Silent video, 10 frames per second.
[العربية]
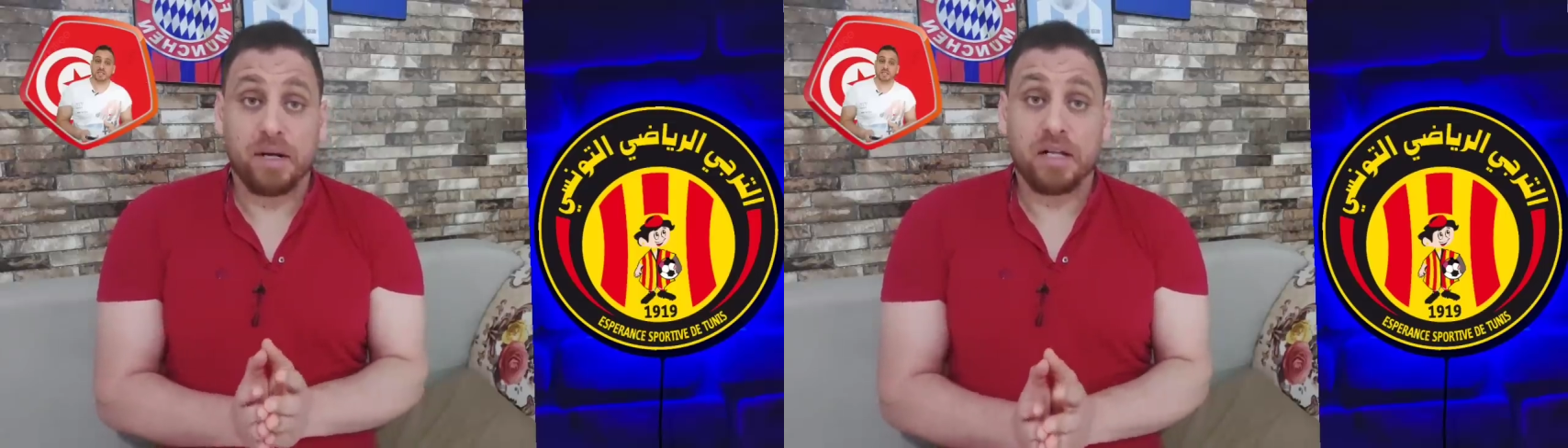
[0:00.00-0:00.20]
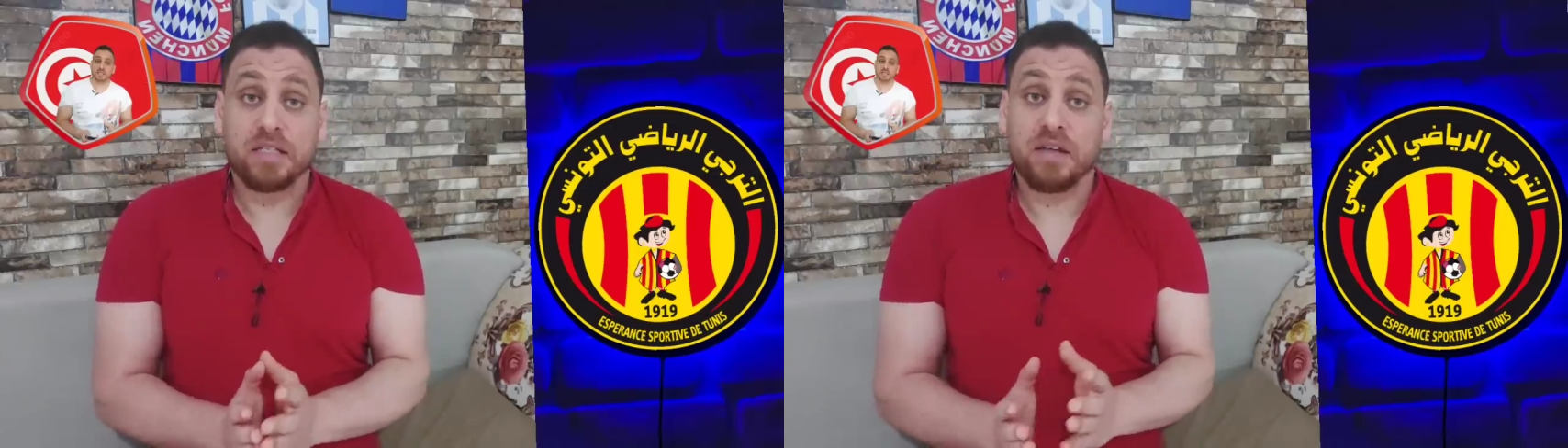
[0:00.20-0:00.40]

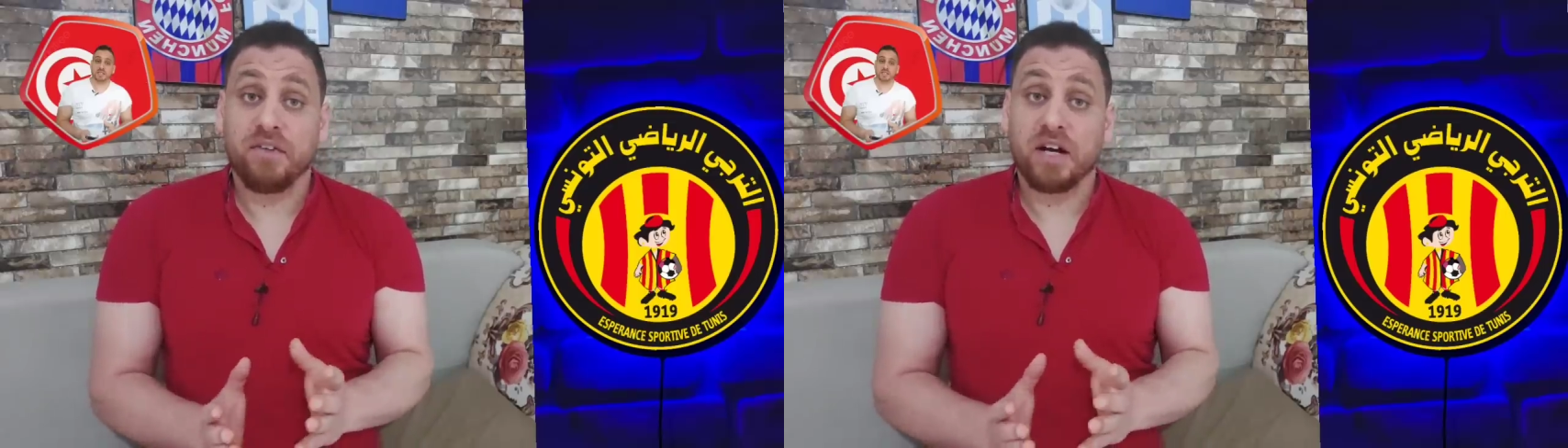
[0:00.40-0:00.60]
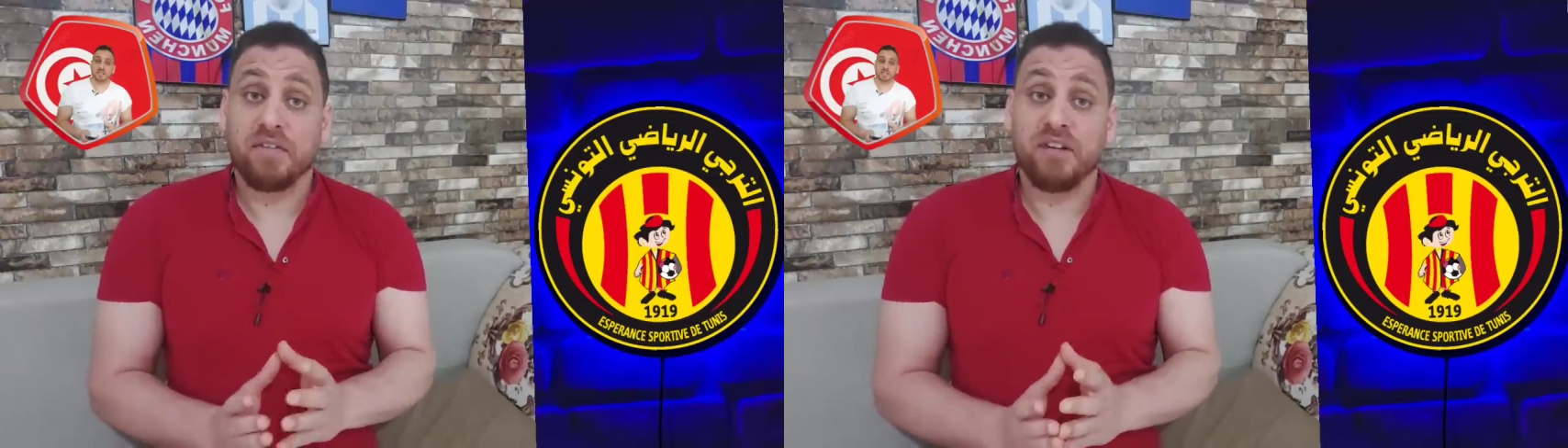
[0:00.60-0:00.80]
الرادس
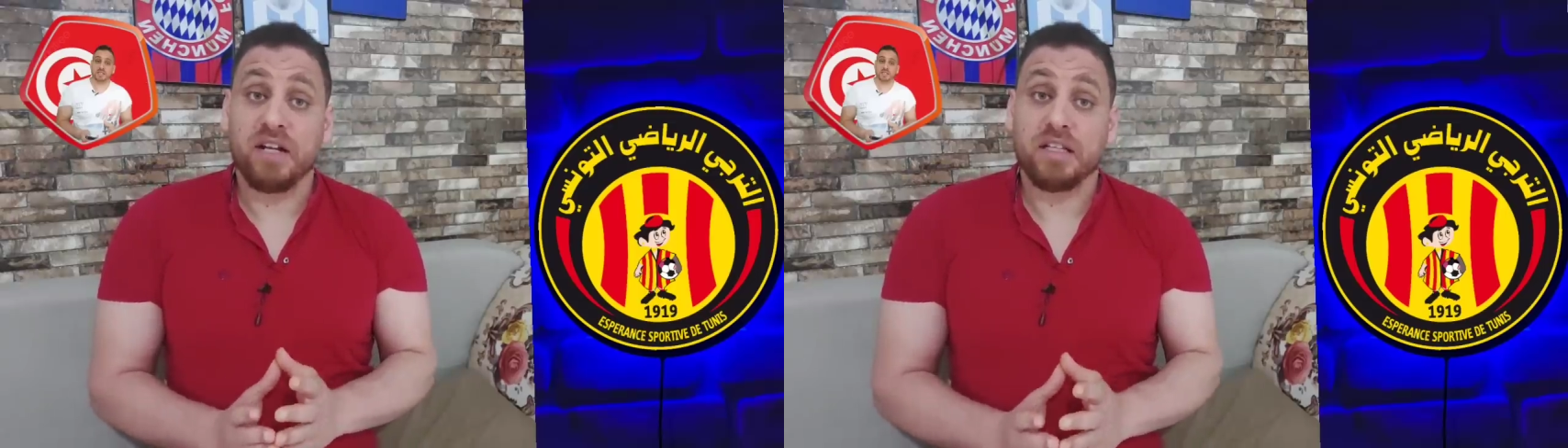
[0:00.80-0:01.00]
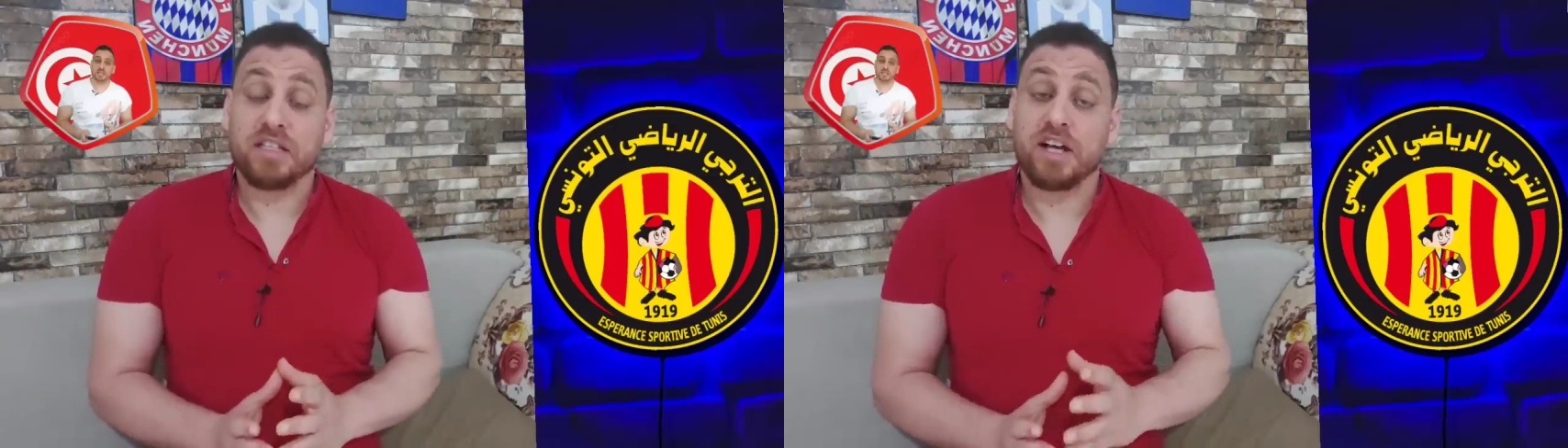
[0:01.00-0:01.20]
يفكر في
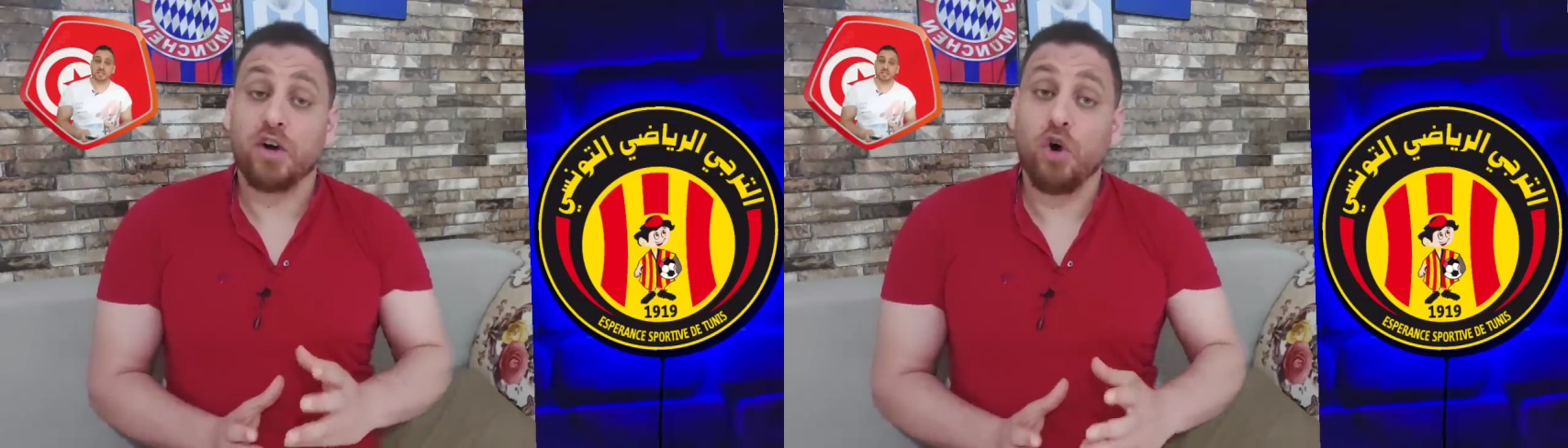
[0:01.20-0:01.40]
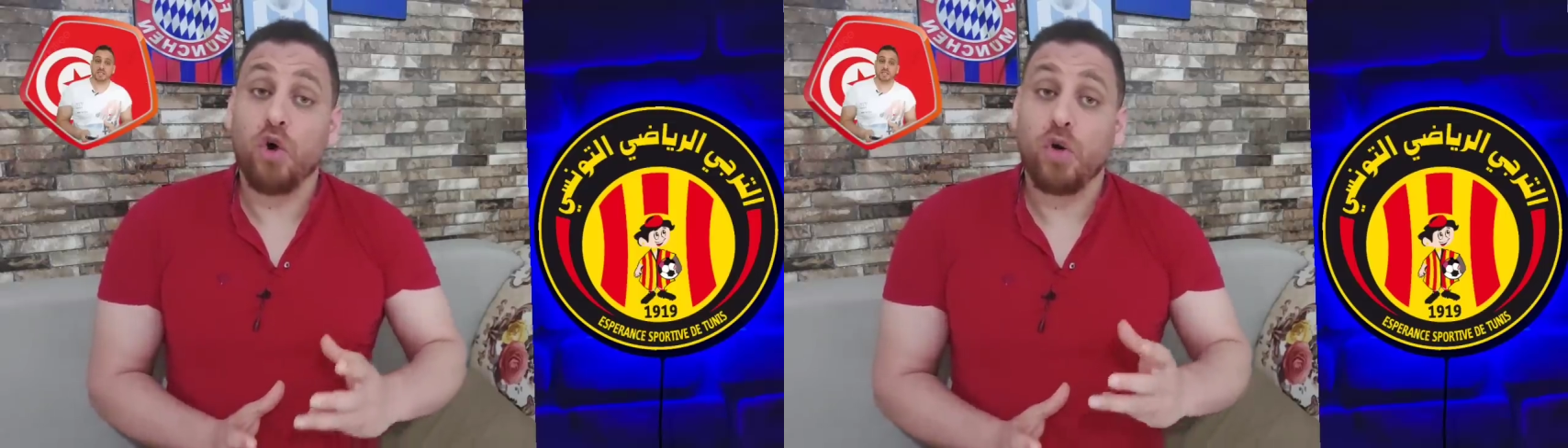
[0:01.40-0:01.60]
الانتصار
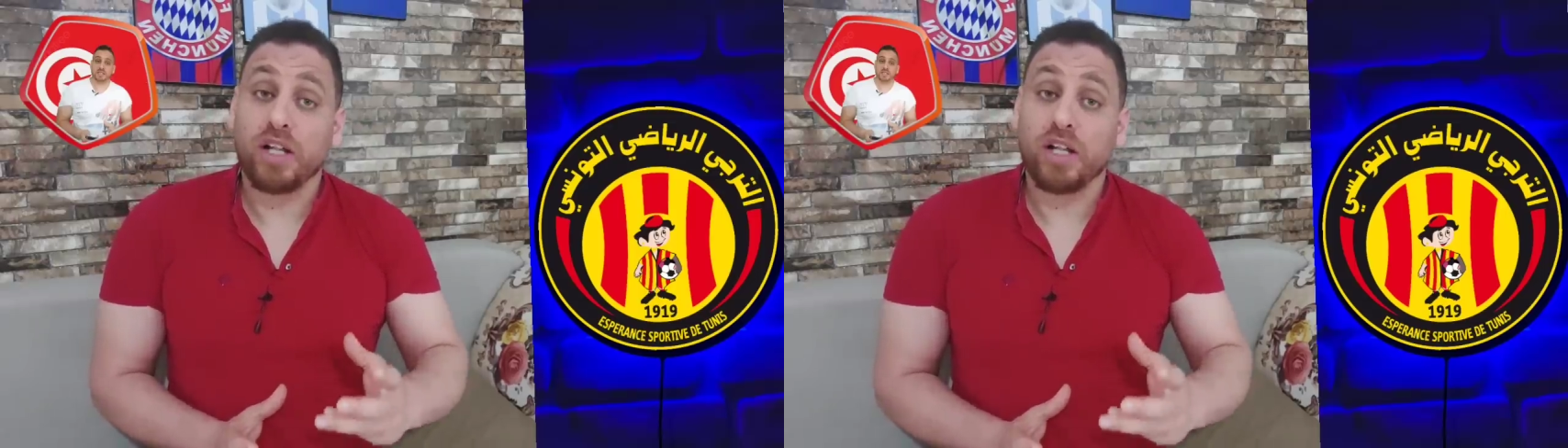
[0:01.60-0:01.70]
هو